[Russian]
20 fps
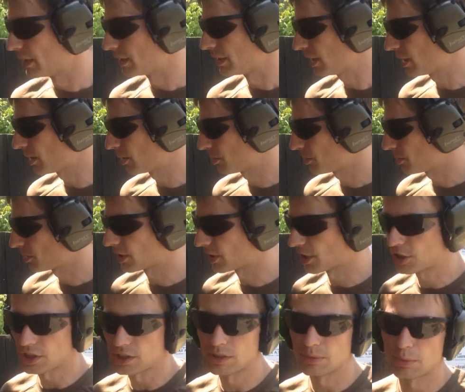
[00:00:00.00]
Я
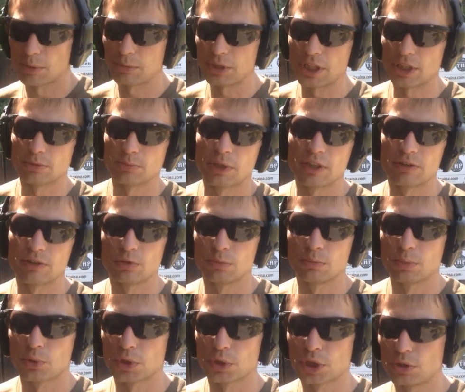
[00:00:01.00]
сначала поменял боевую
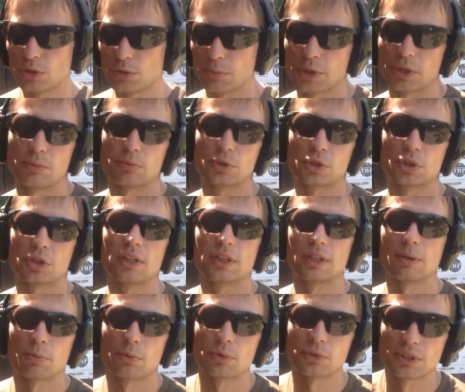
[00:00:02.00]
пружину, потому что
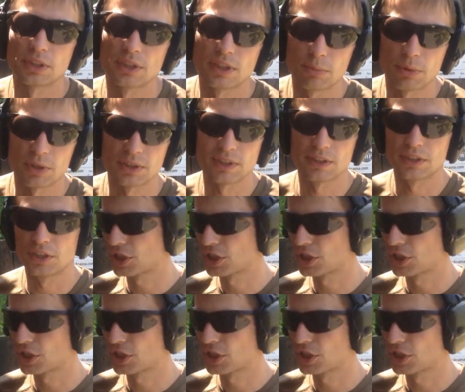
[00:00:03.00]
она просто-напросто